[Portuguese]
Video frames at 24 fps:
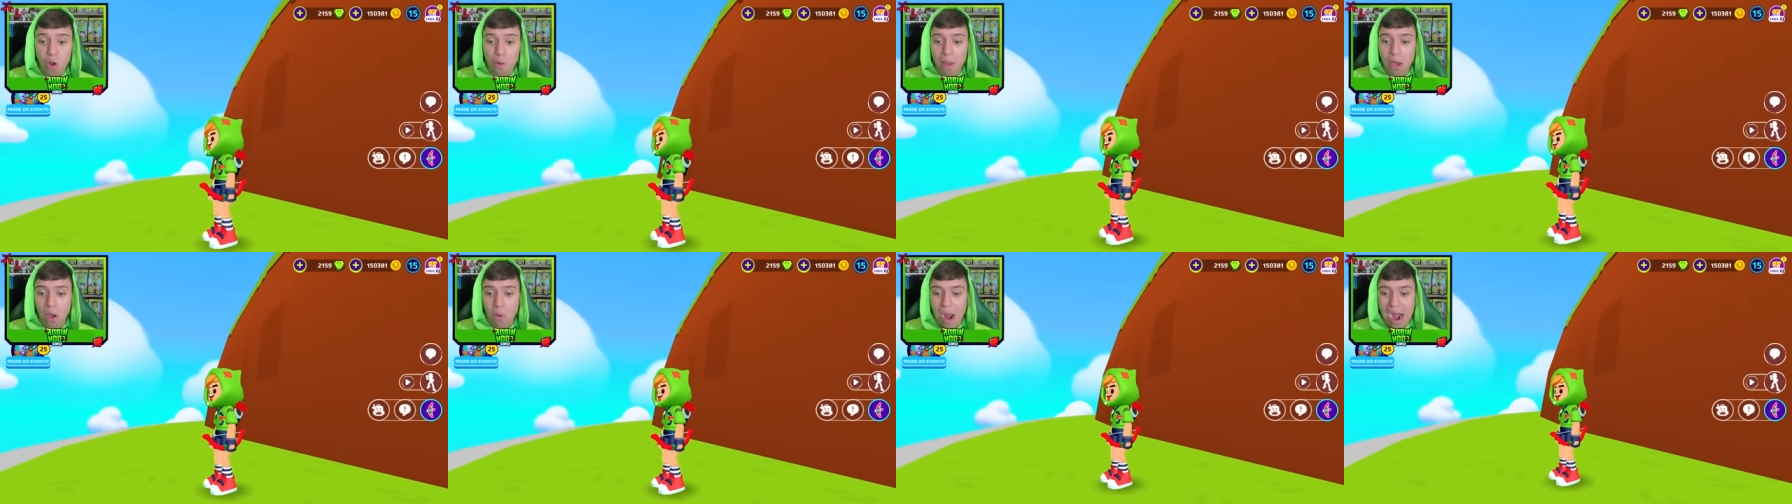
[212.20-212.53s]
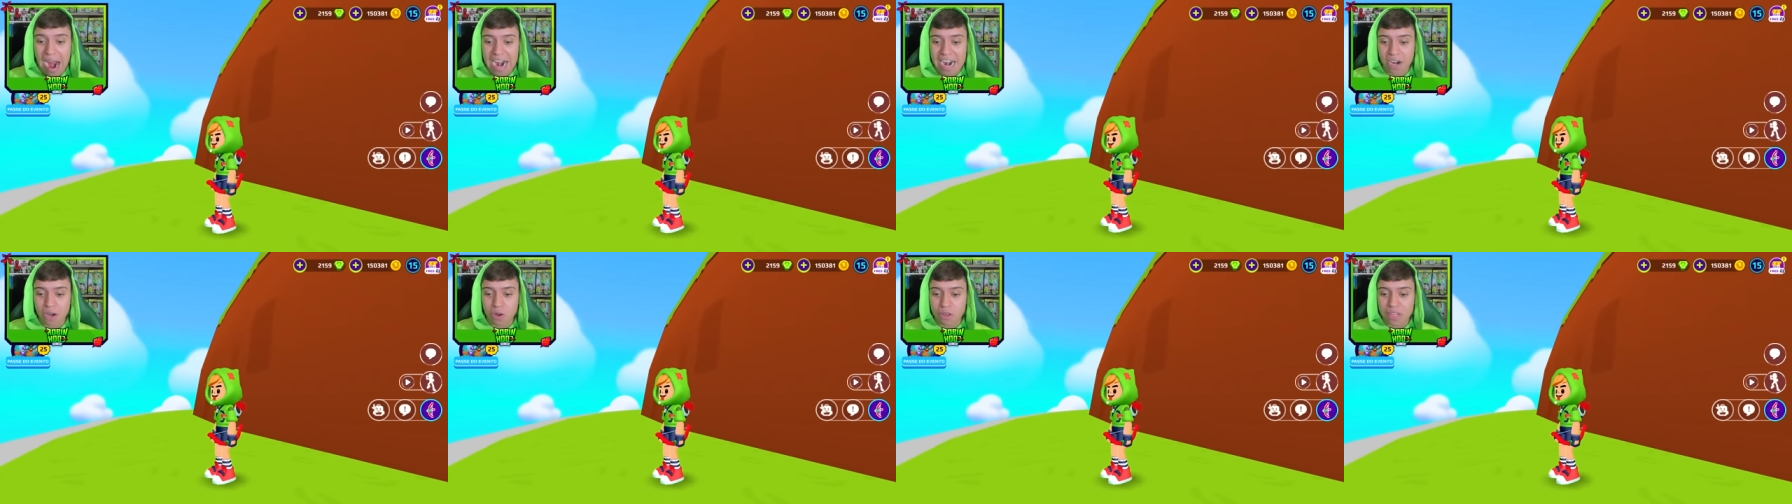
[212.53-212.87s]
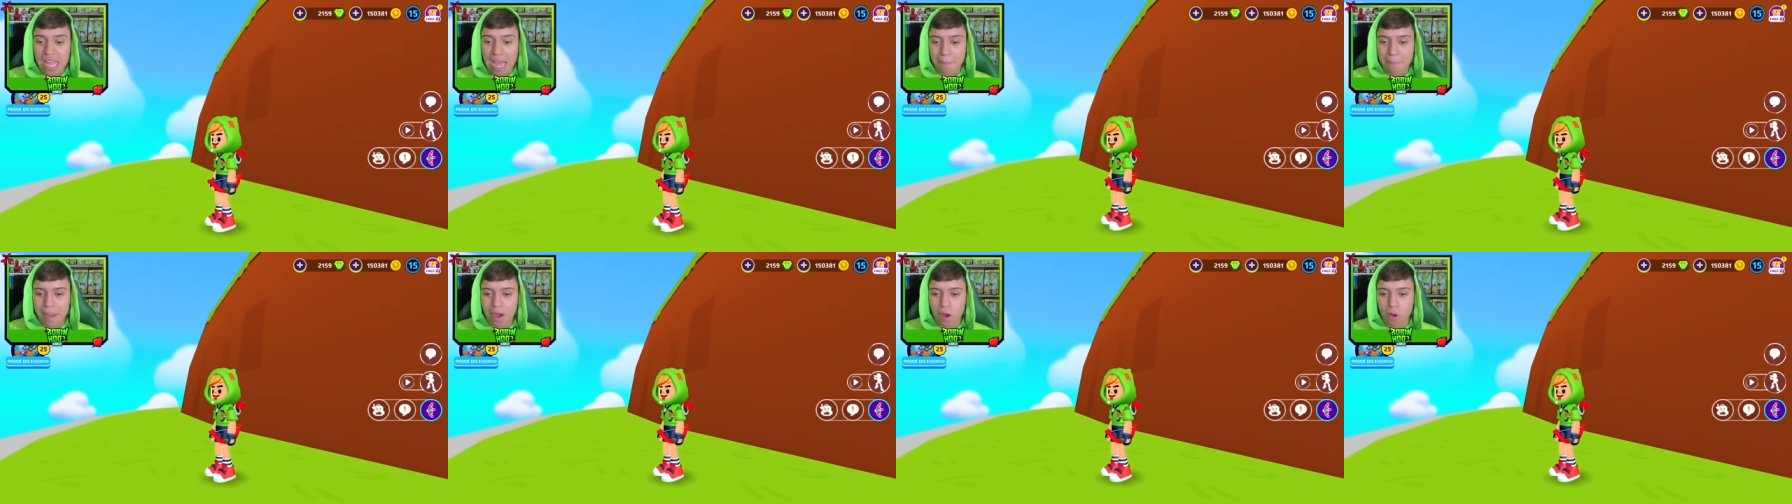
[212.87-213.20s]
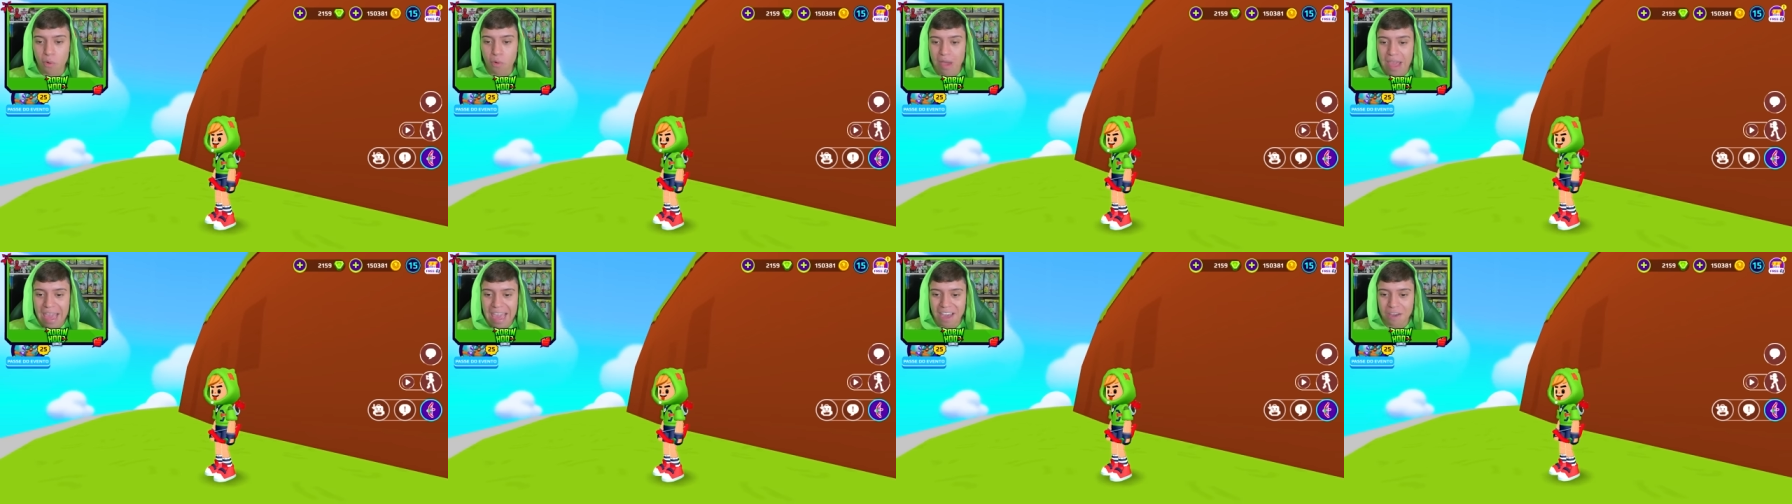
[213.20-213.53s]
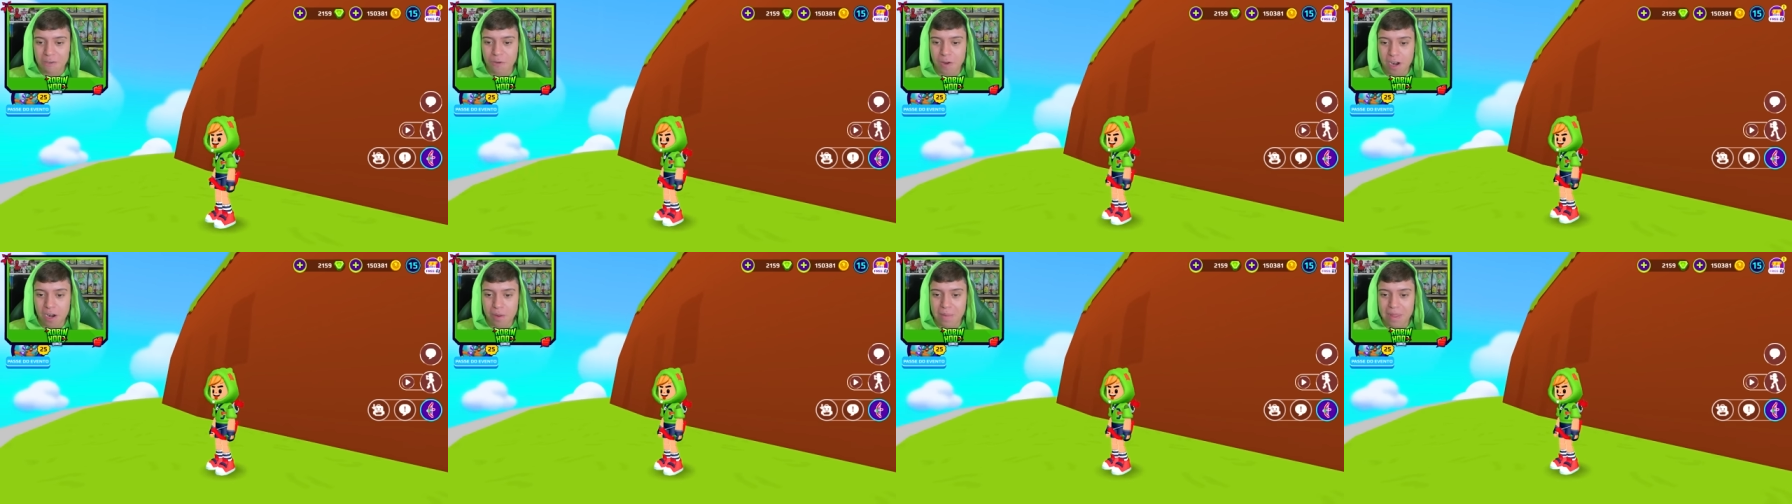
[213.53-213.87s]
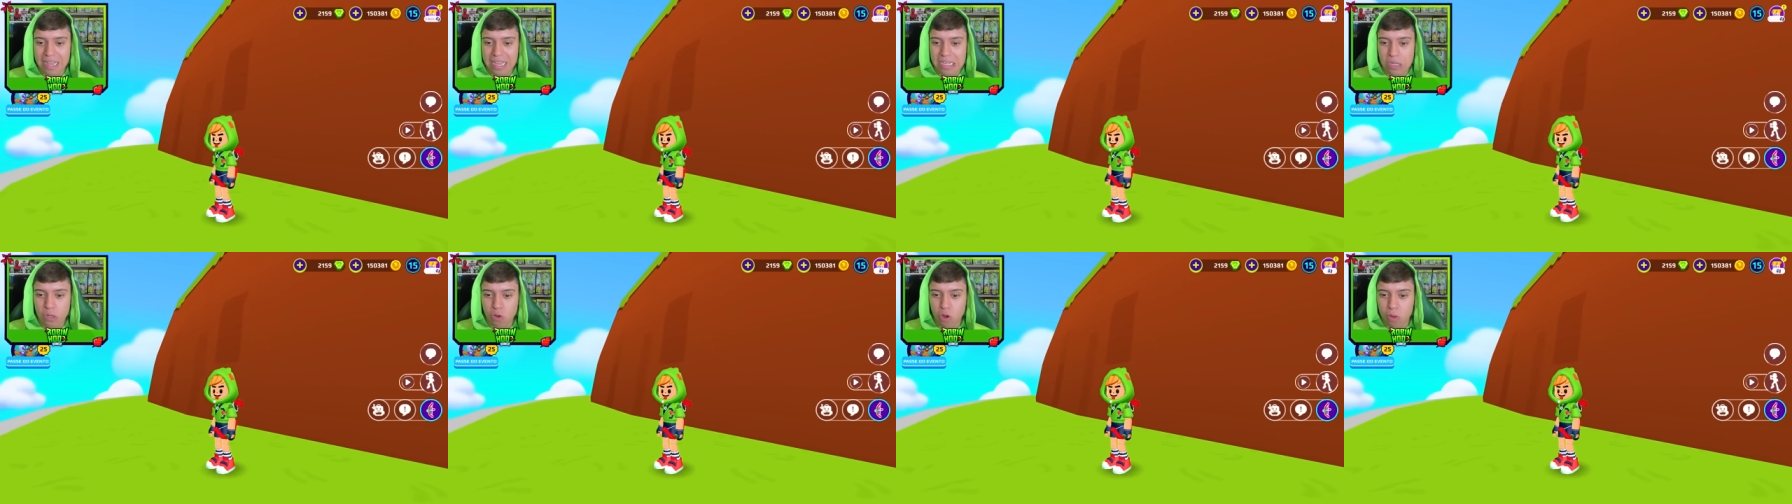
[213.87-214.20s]
o meu arco na mão. É
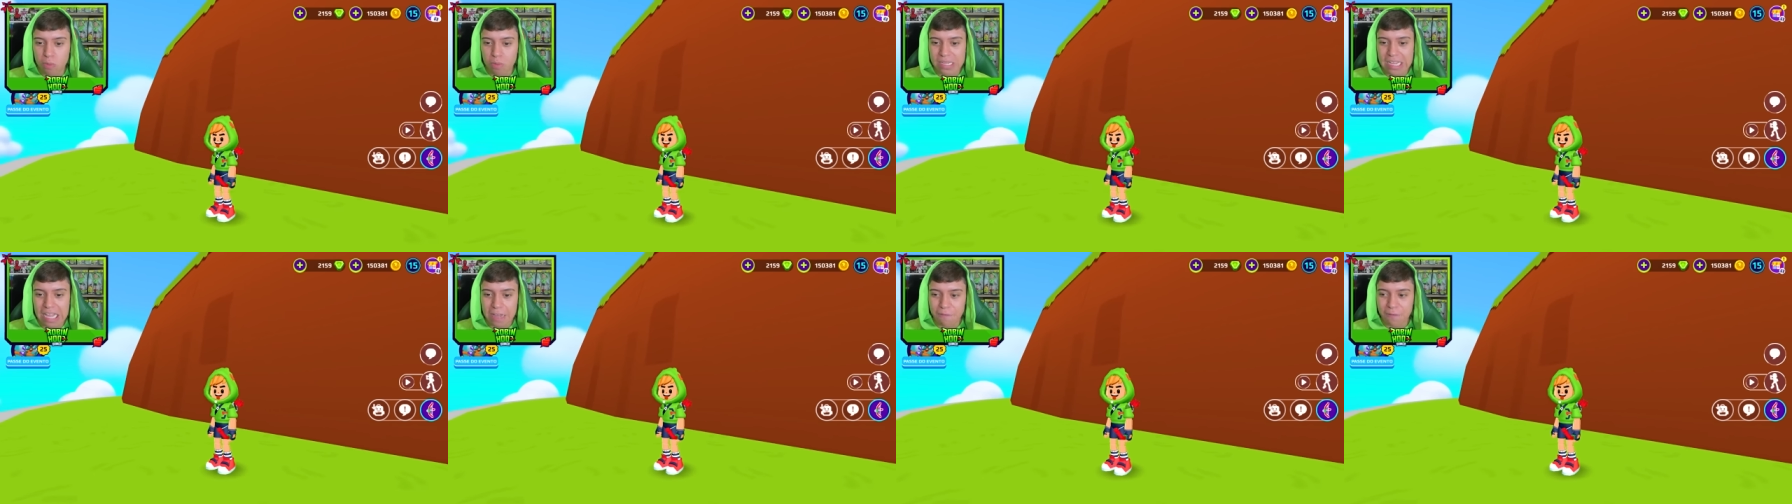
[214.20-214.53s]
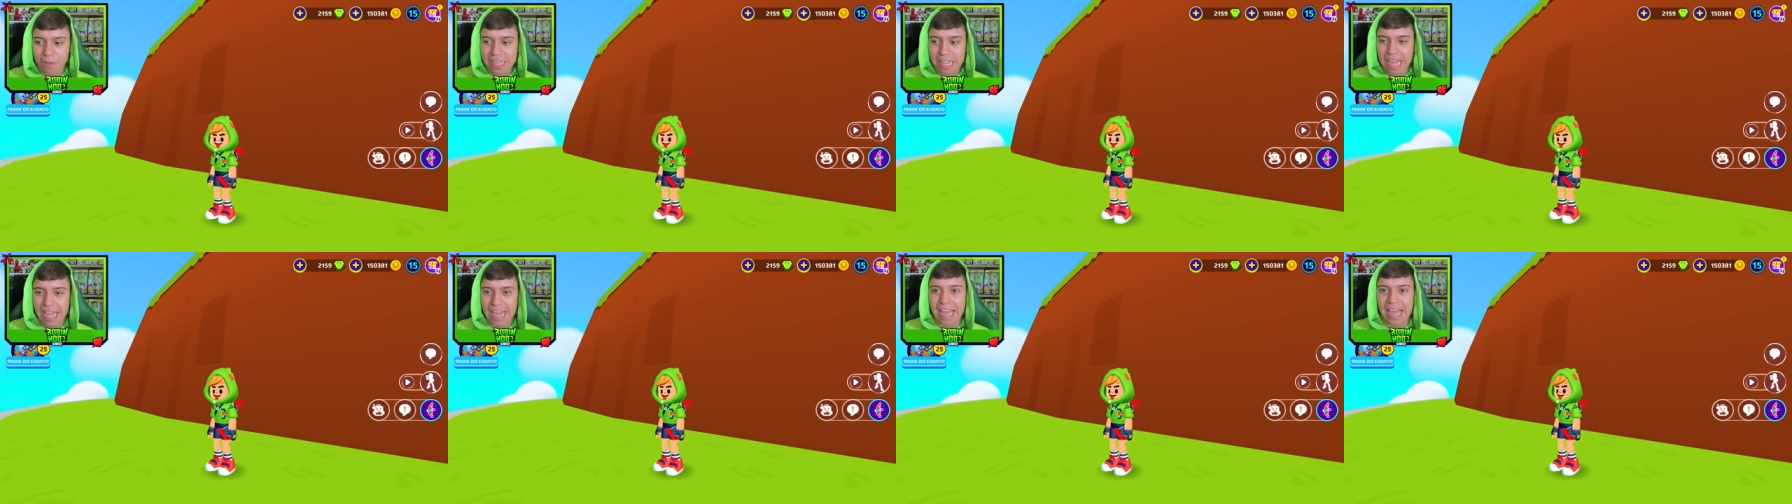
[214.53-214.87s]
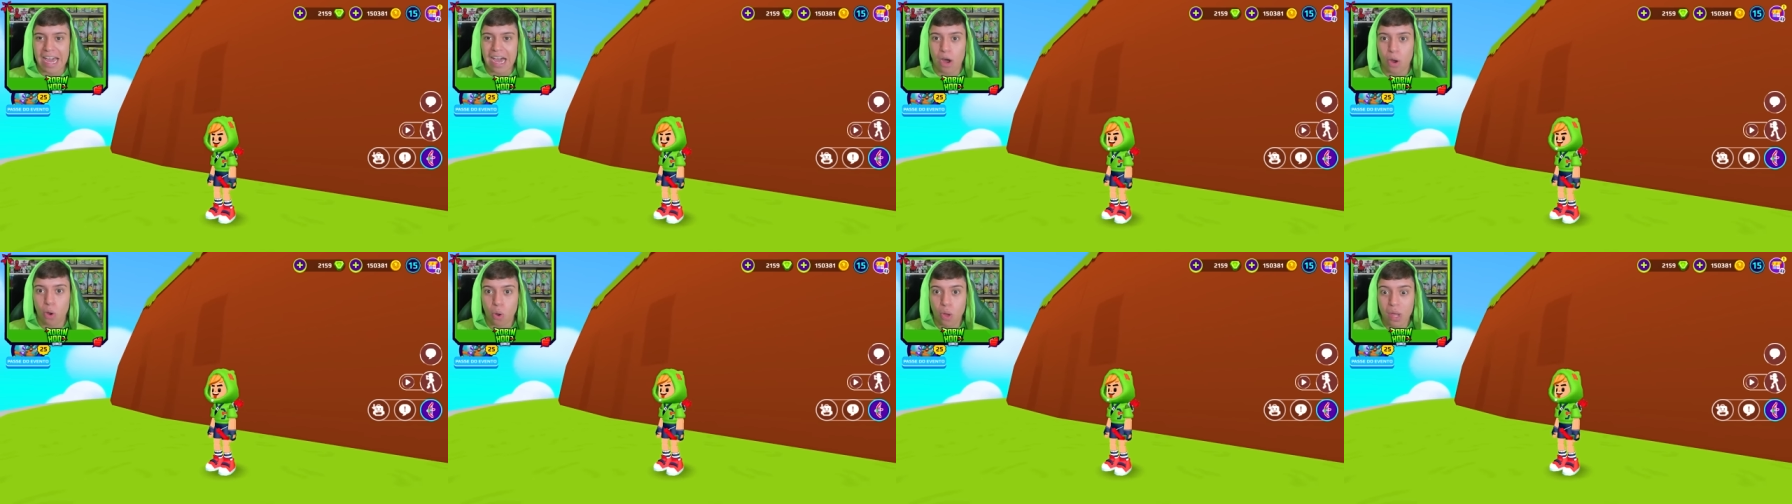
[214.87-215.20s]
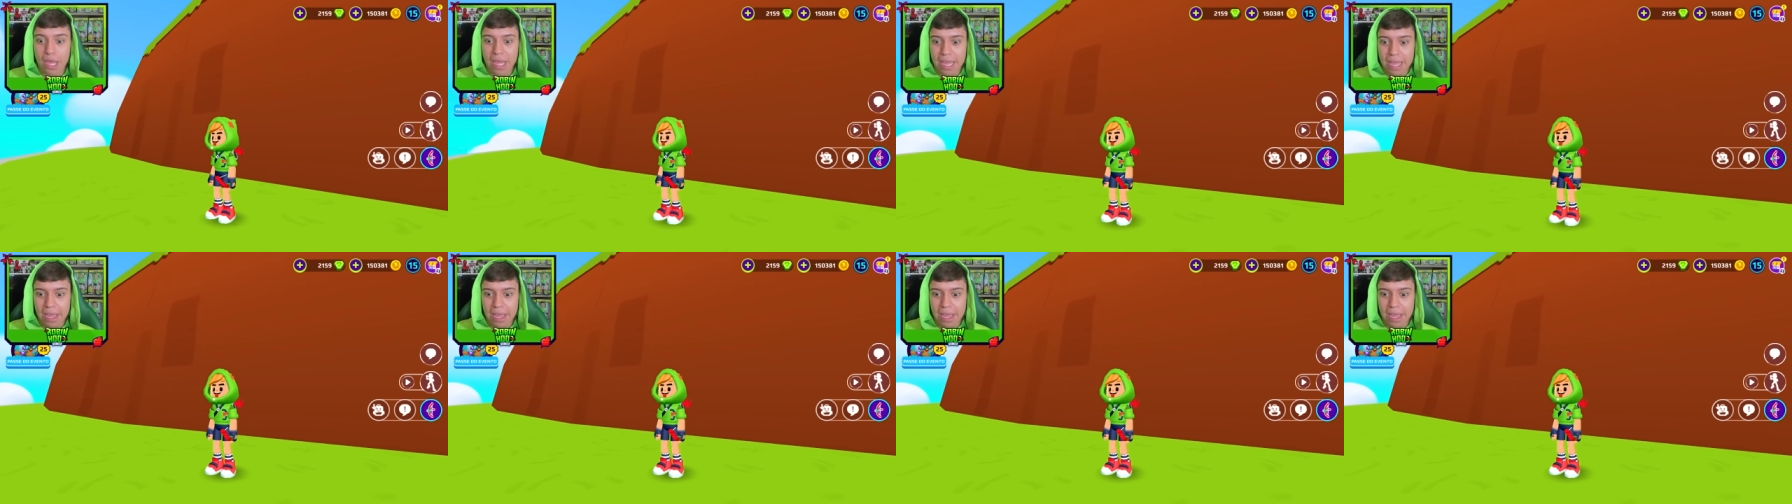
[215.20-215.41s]
vermelho como na vida real.